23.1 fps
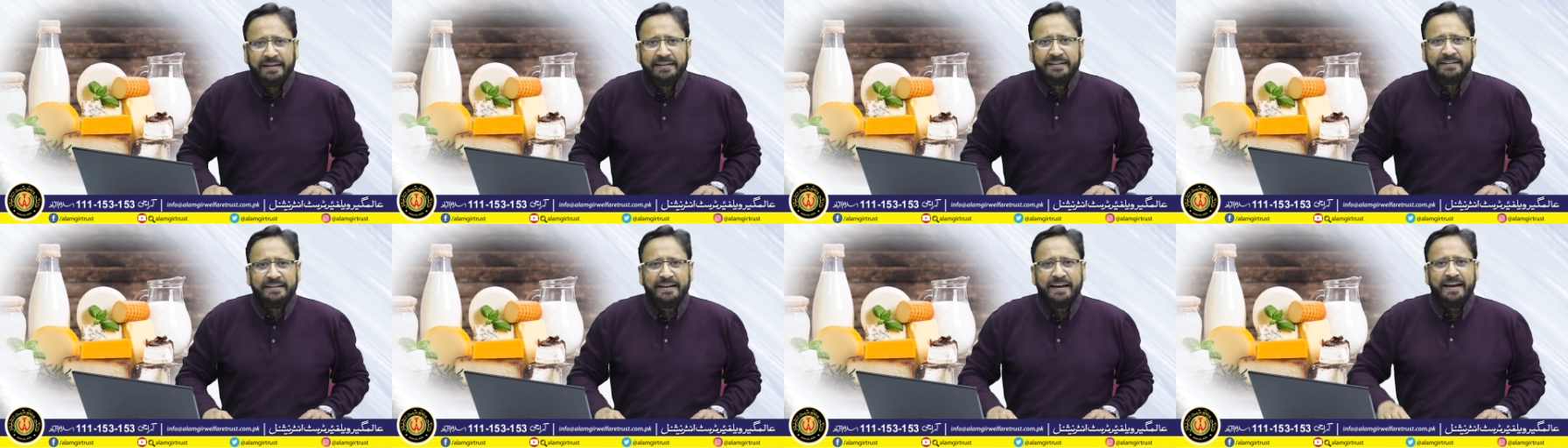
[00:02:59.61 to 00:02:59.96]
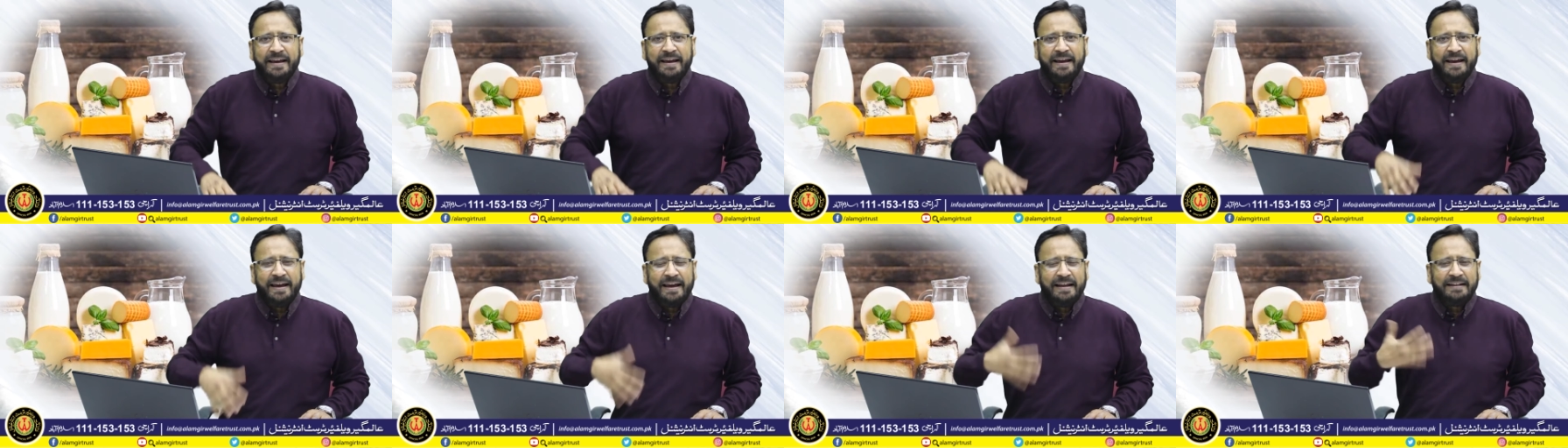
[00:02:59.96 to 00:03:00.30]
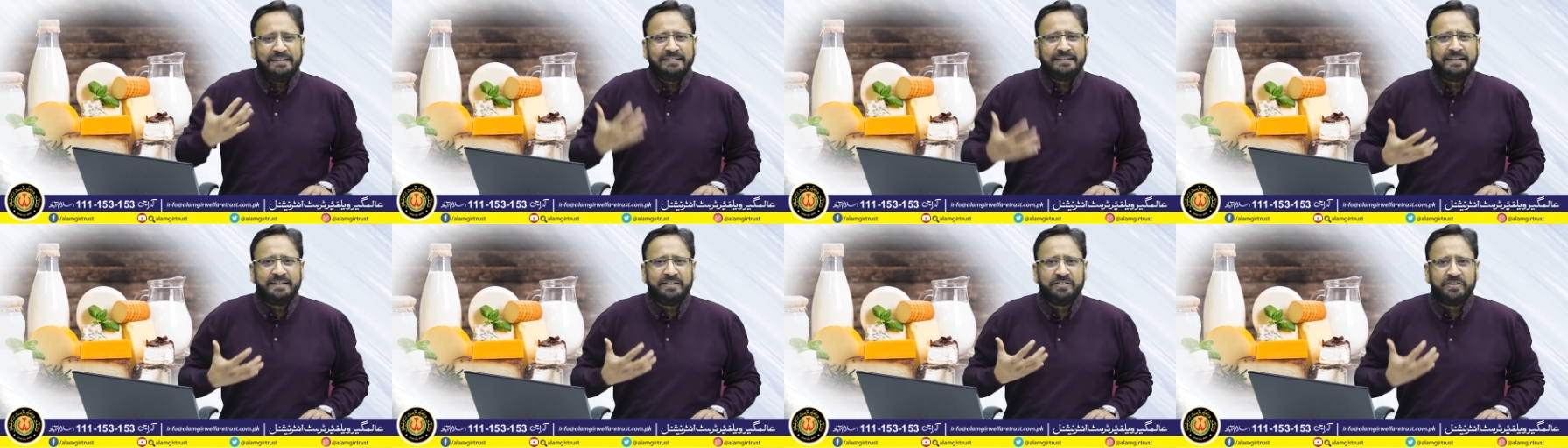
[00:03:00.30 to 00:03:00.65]
ये
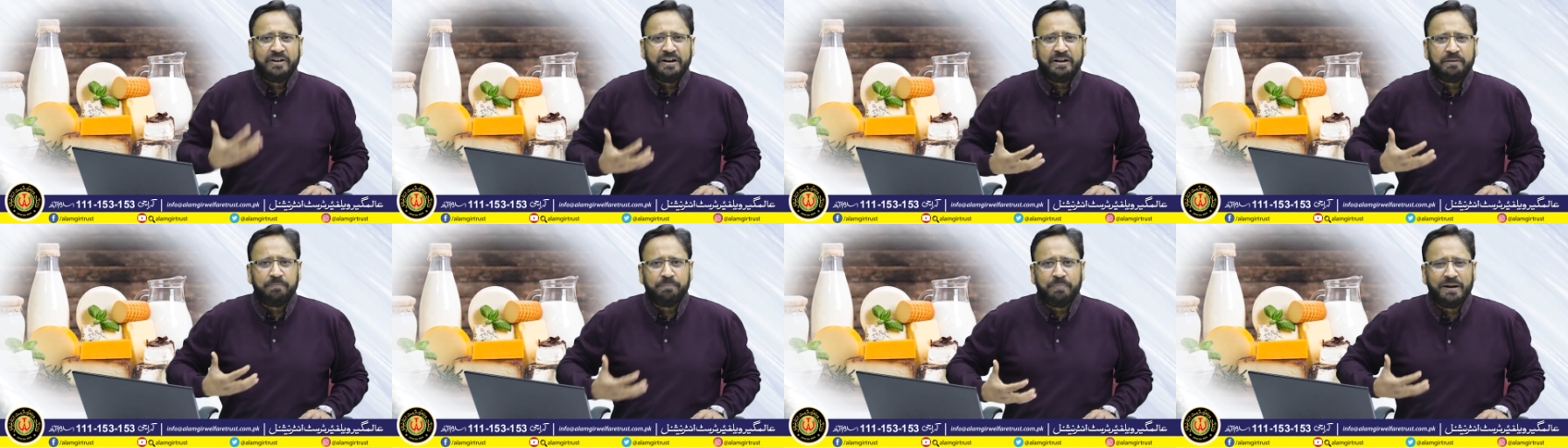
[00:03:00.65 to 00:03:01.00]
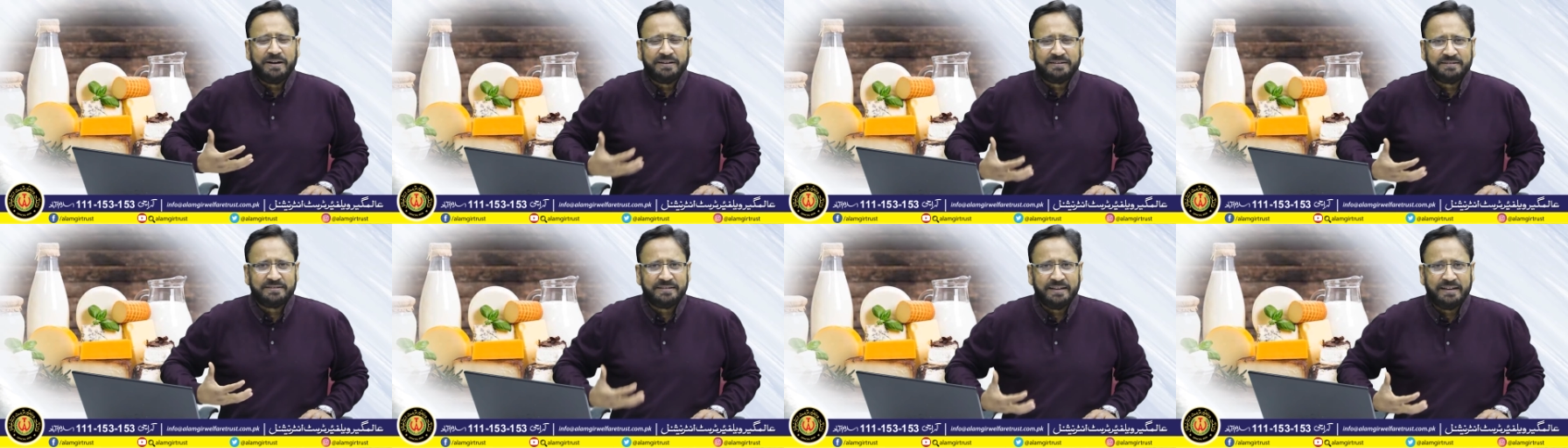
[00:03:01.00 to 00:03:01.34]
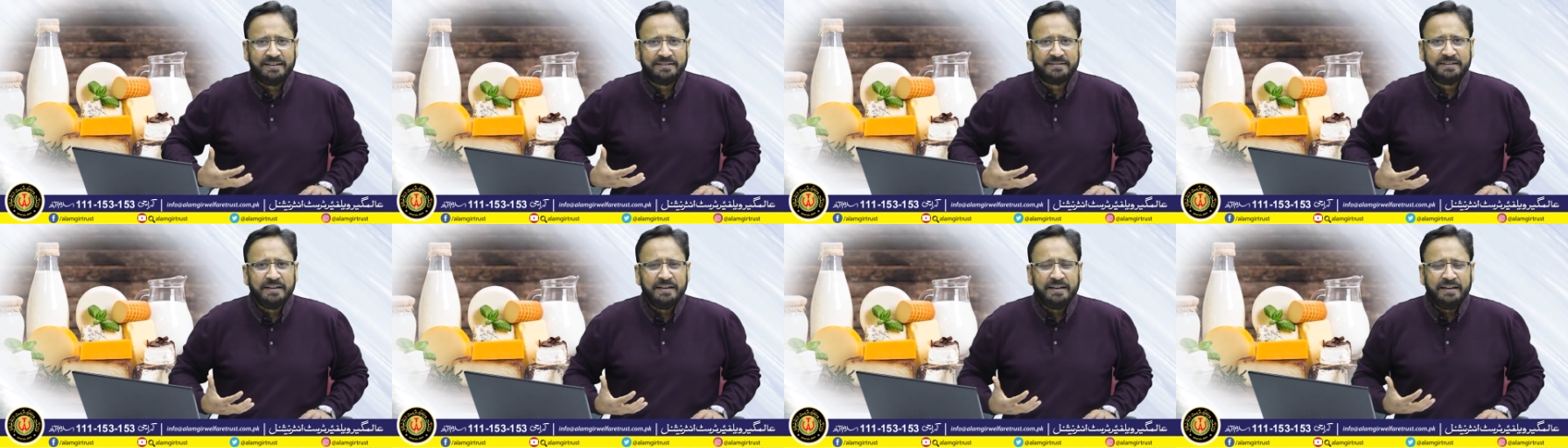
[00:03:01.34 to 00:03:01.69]
हेल्दी रेड ब्लड
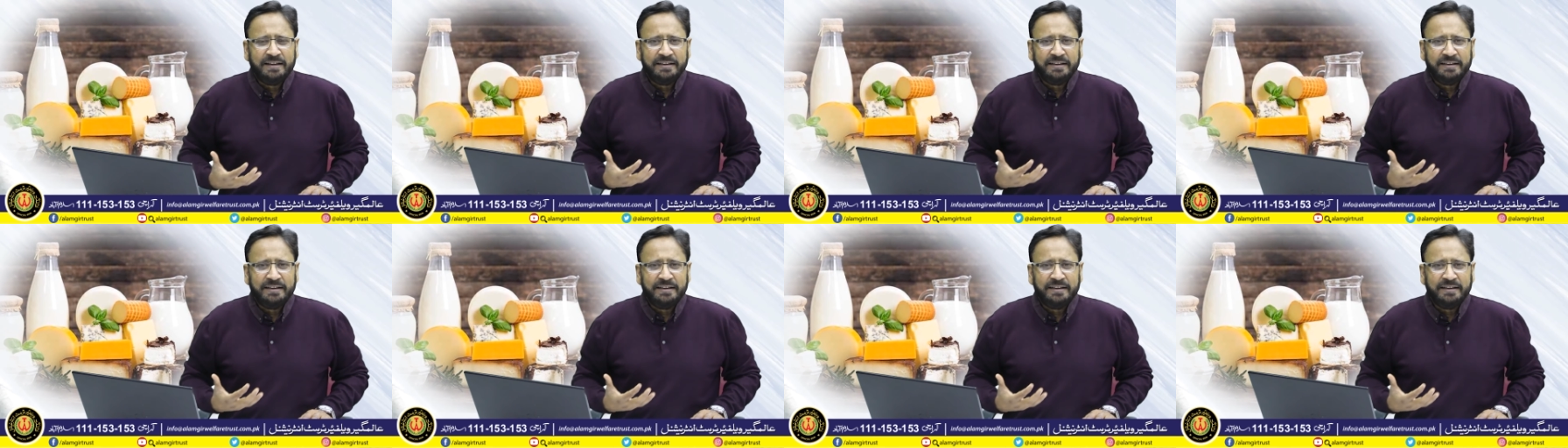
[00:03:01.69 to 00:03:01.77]
सेल्स